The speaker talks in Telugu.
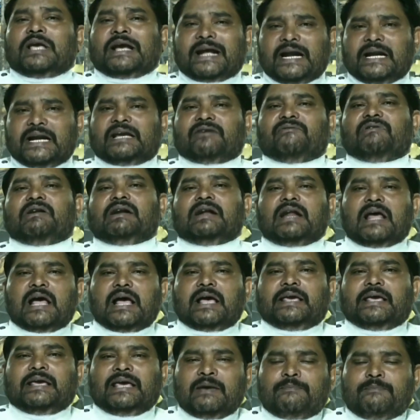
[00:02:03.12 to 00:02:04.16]
ఎక్కడికి వెళ్ళినా
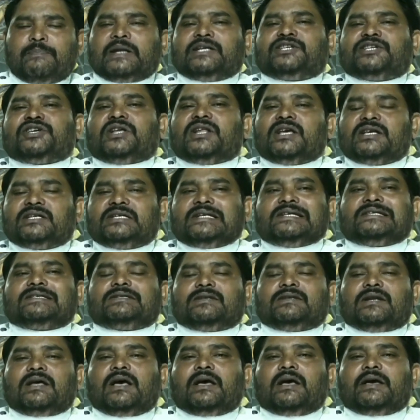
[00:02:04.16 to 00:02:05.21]
ఏ పరిచర్య
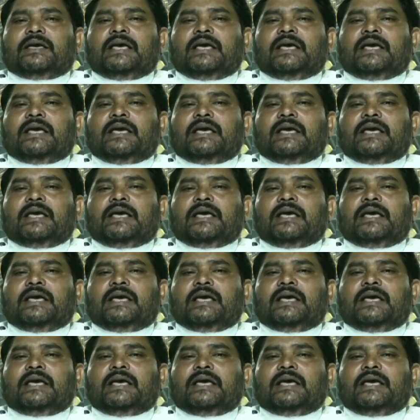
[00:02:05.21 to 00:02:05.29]
చేసినా